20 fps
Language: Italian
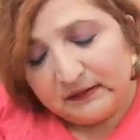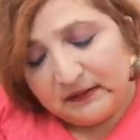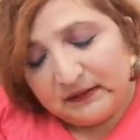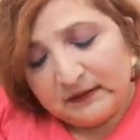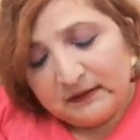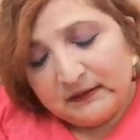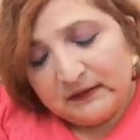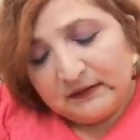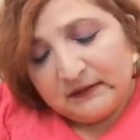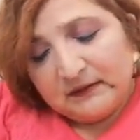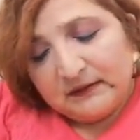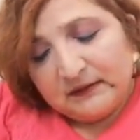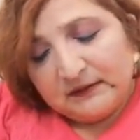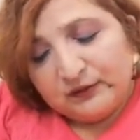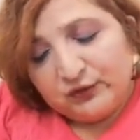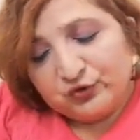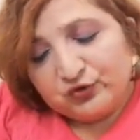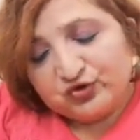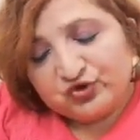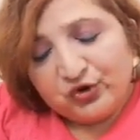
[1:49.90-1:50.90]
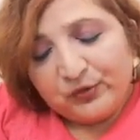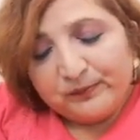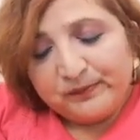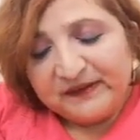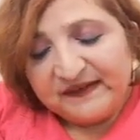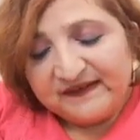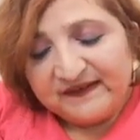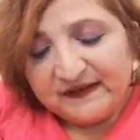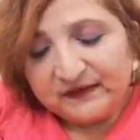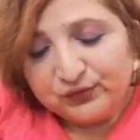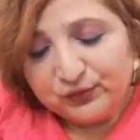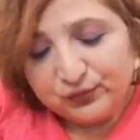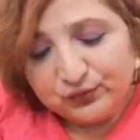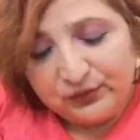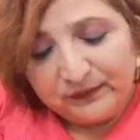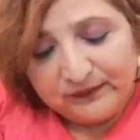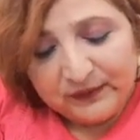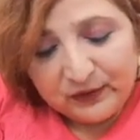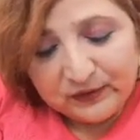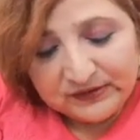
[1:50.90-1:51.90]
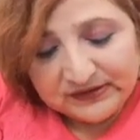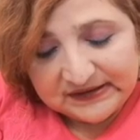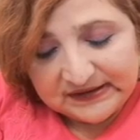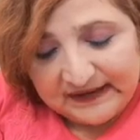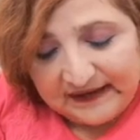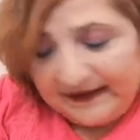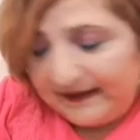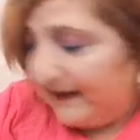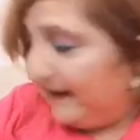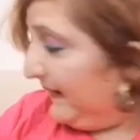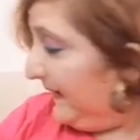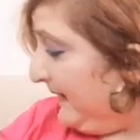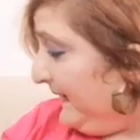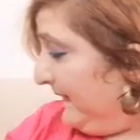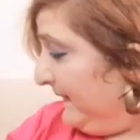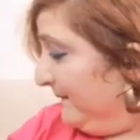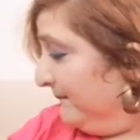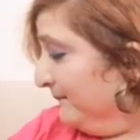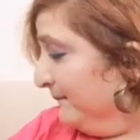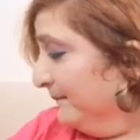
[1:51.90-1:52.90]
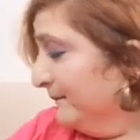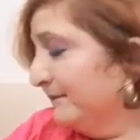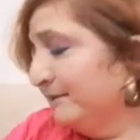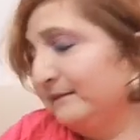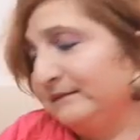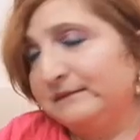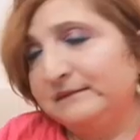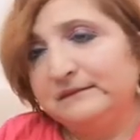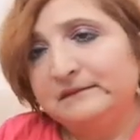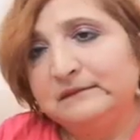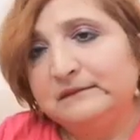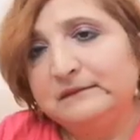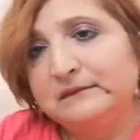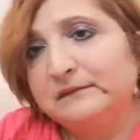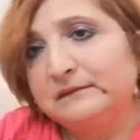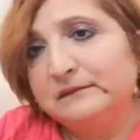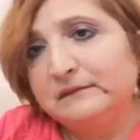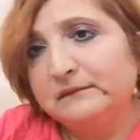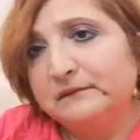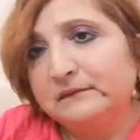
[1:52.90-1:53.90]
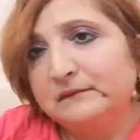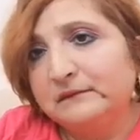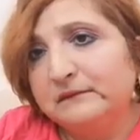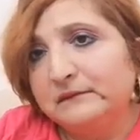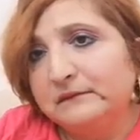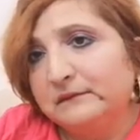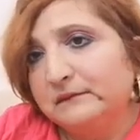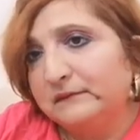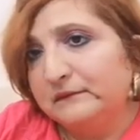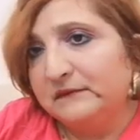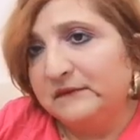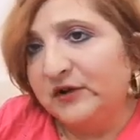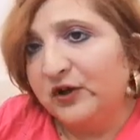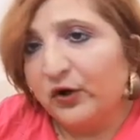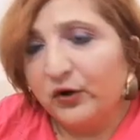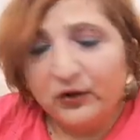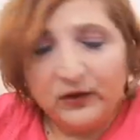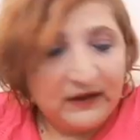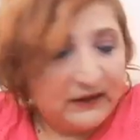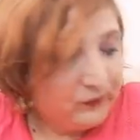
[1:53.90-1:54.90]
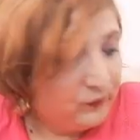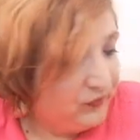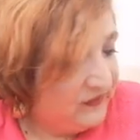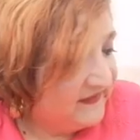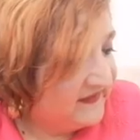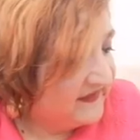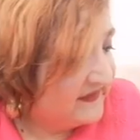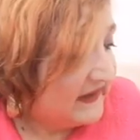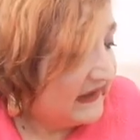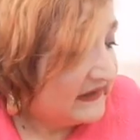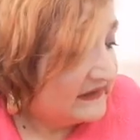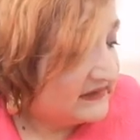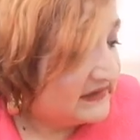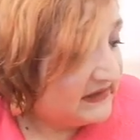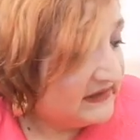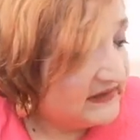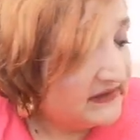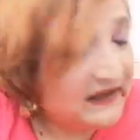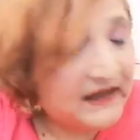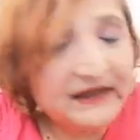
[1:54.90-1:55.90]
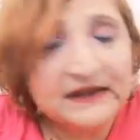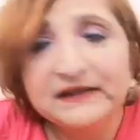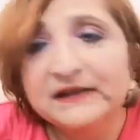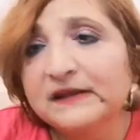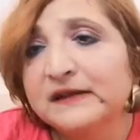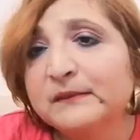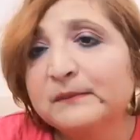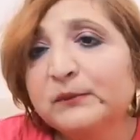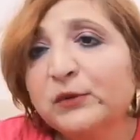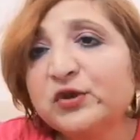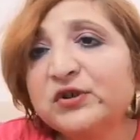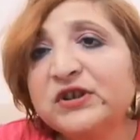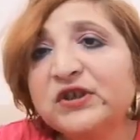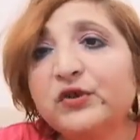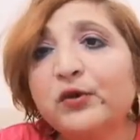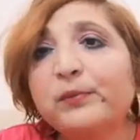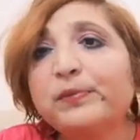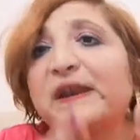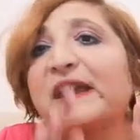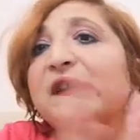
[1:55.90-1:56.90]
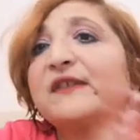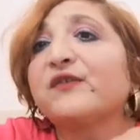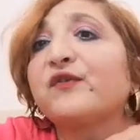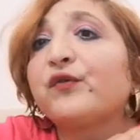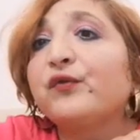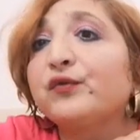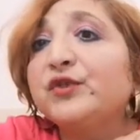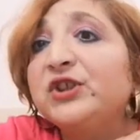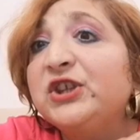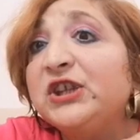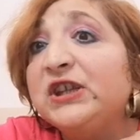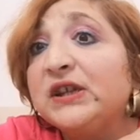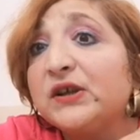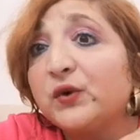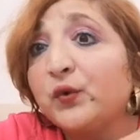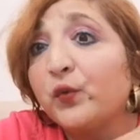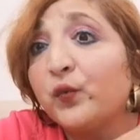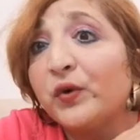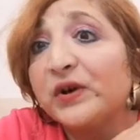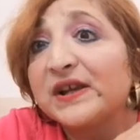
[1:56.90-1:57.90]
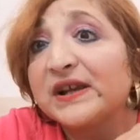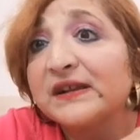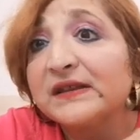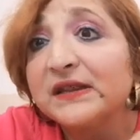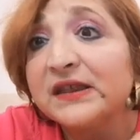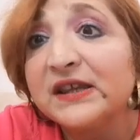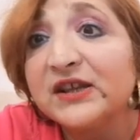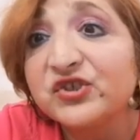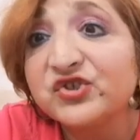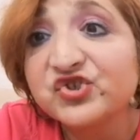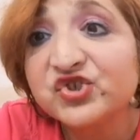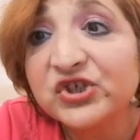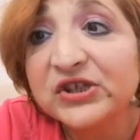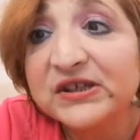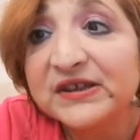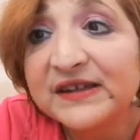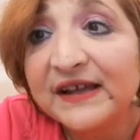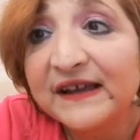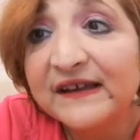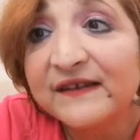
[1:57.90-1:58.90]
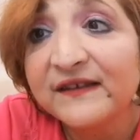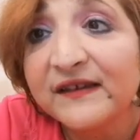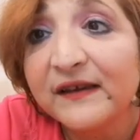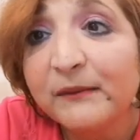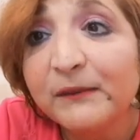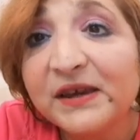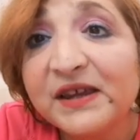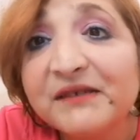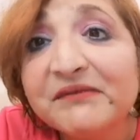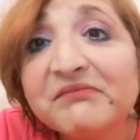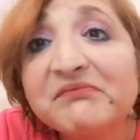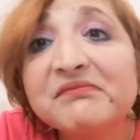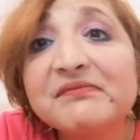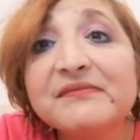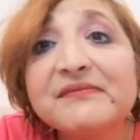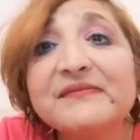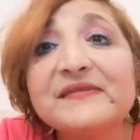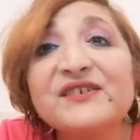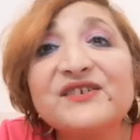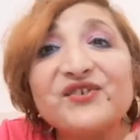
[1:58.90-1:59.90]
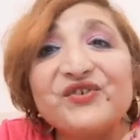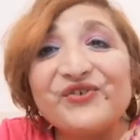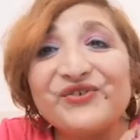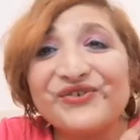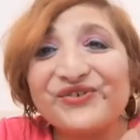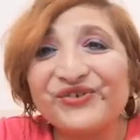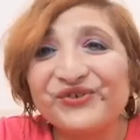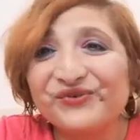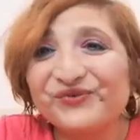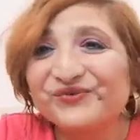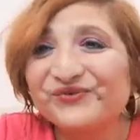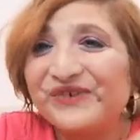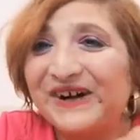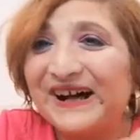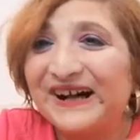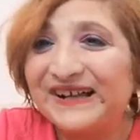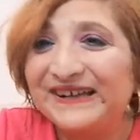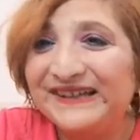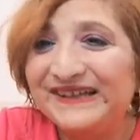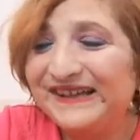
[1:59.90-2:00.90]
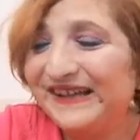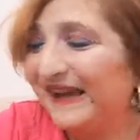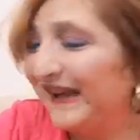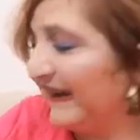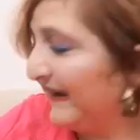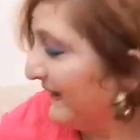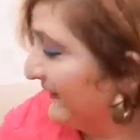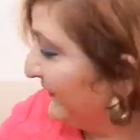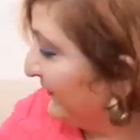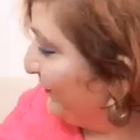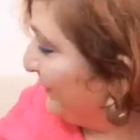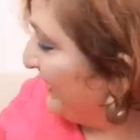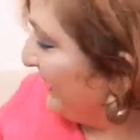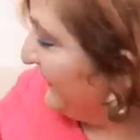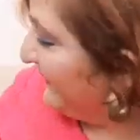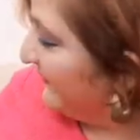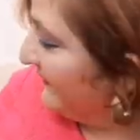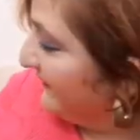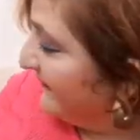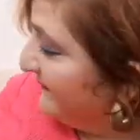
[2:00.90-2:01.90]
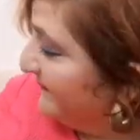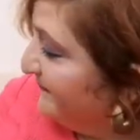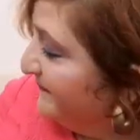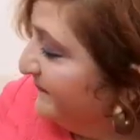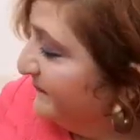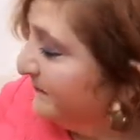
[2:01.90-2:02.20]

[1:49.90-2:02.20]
Eh, non ci ho pensato due volte e mh, mm, li ho acquistati al modico prezzo di 40 centesimi su AliExpress.